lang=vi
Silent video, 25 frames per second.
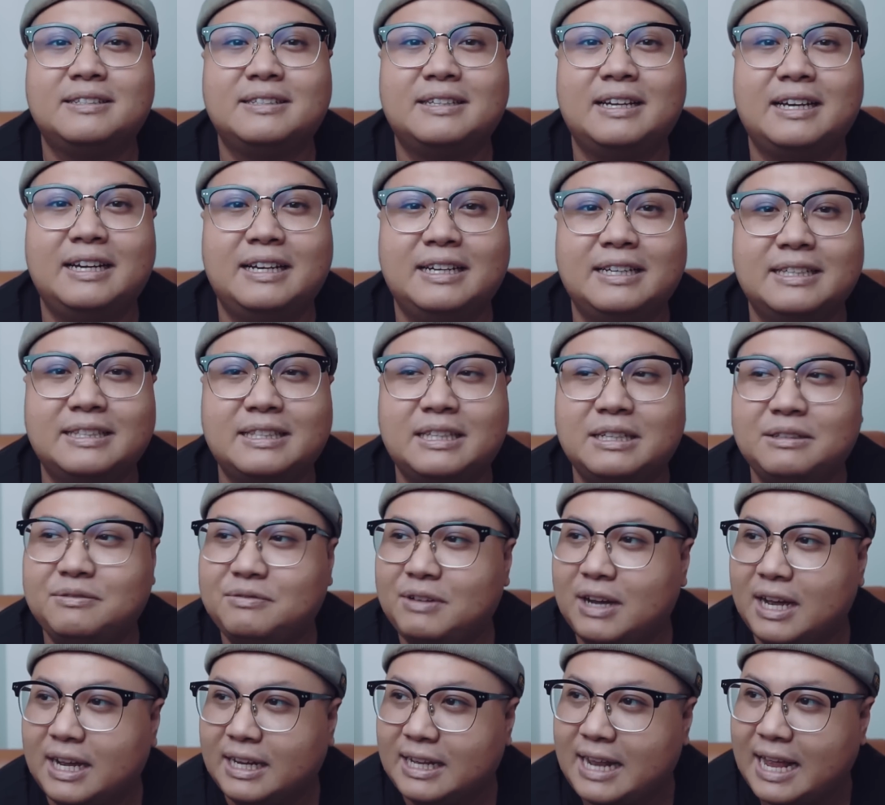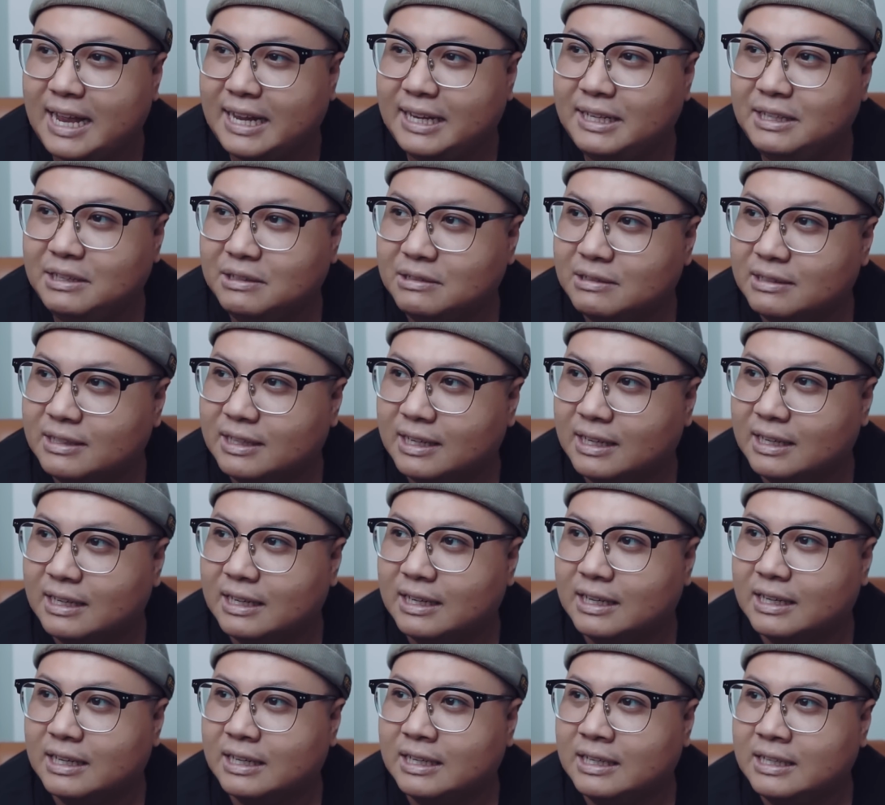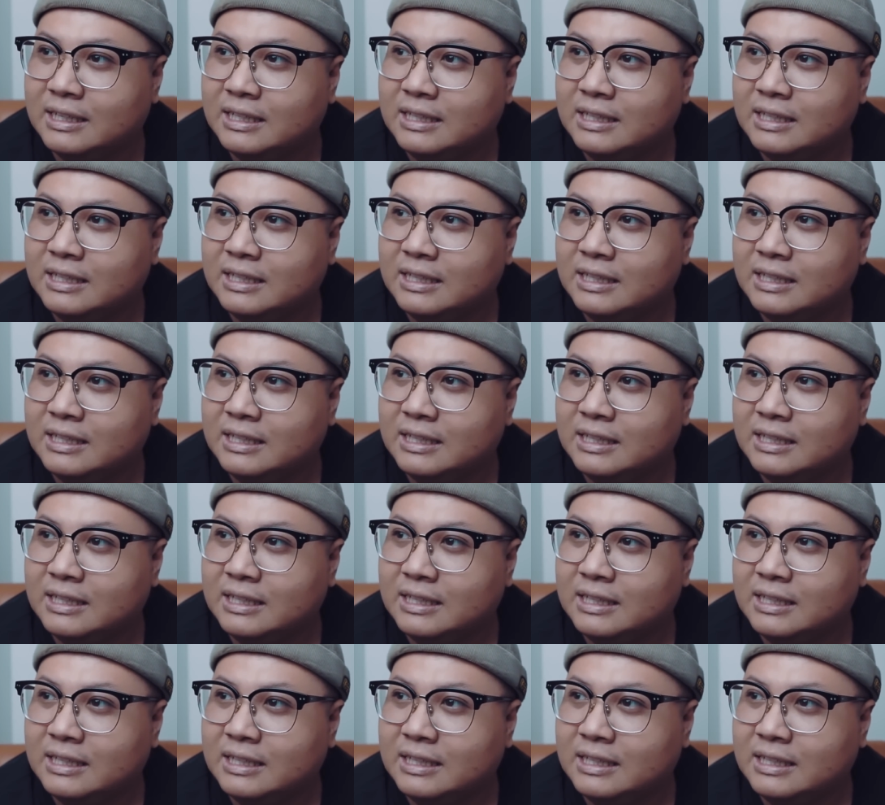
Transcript: À, Tân về đây được uh,